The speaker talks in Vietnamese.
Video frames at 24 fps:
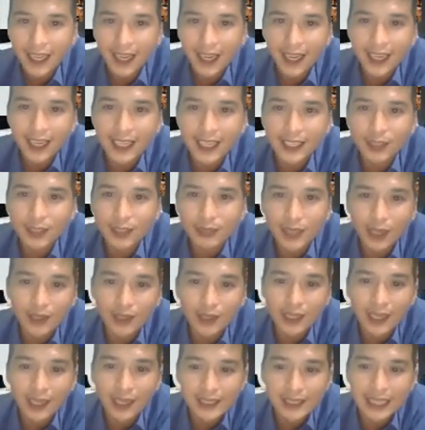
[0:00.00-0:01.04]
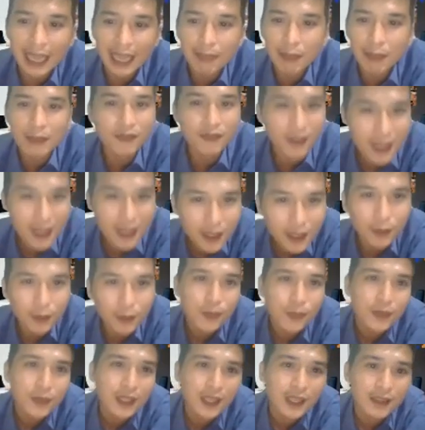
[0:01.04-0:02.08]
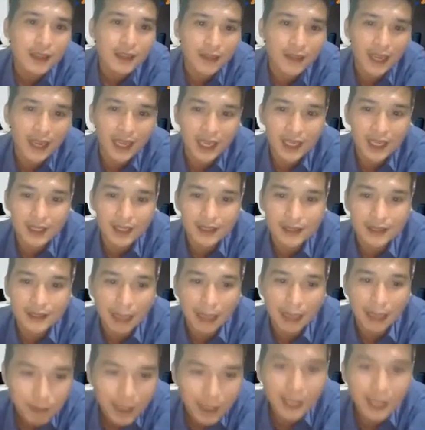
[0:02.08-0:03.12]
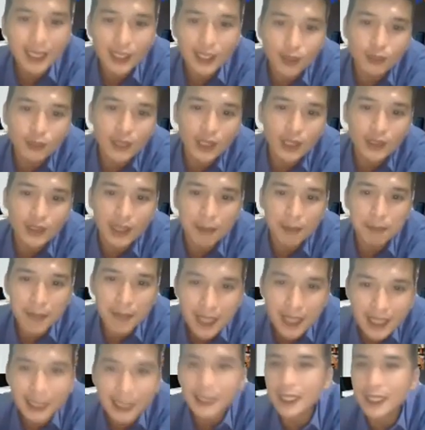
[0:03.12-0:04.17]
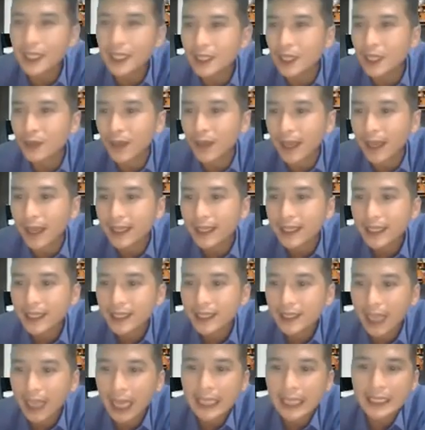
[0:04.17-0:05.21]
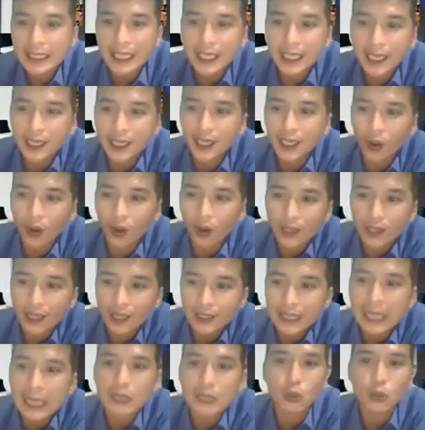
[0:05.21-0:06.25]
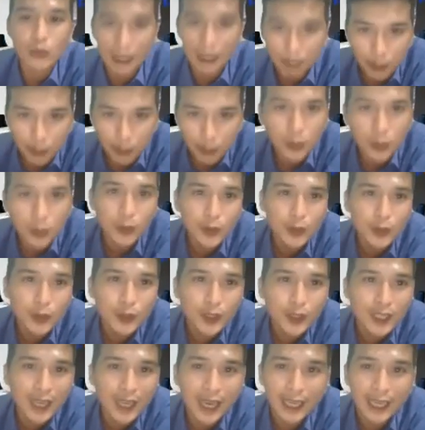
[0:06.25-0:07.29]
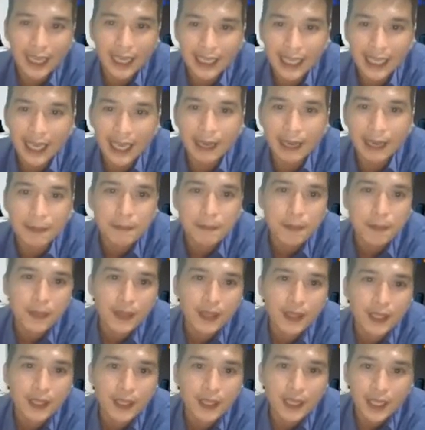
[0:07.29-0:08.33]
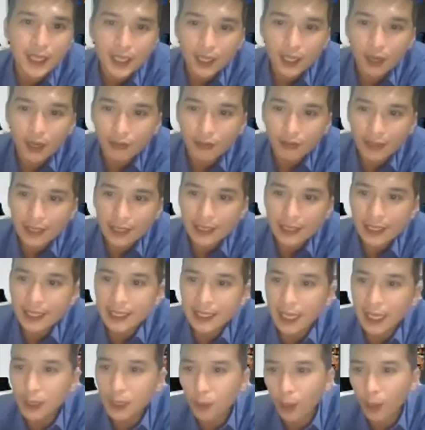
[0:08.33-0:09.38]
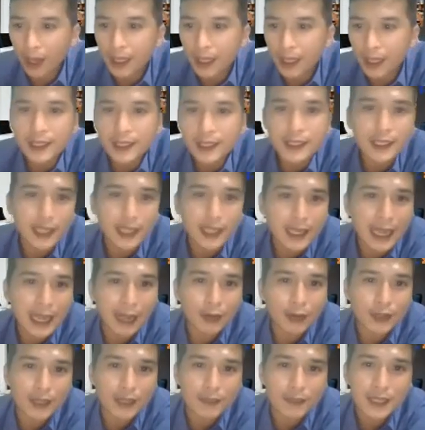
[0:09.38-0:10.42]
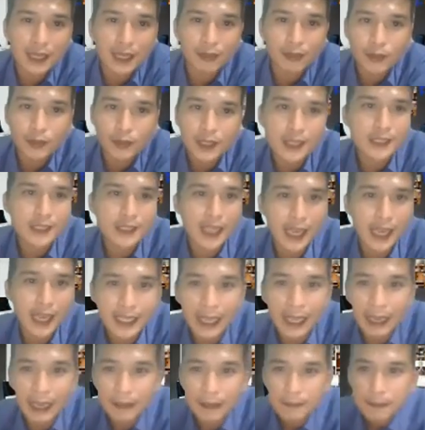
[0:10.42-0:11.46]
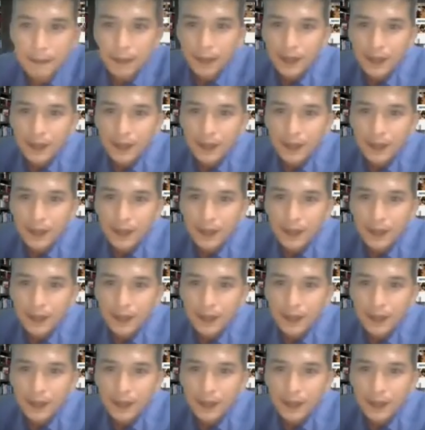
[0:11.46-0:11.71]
À, chúng ta có thể là xài miễn phí luôn. Và thậm chí là chúng ta có thể biến cái chi tiêu này thành cái cơ hội để tăng thu nhập luôn, à, cả nhà ha. Rồi vậy thì cái cách quản lý nó như thế nào thì bây giờ Phụng chia sẻ cả nhà.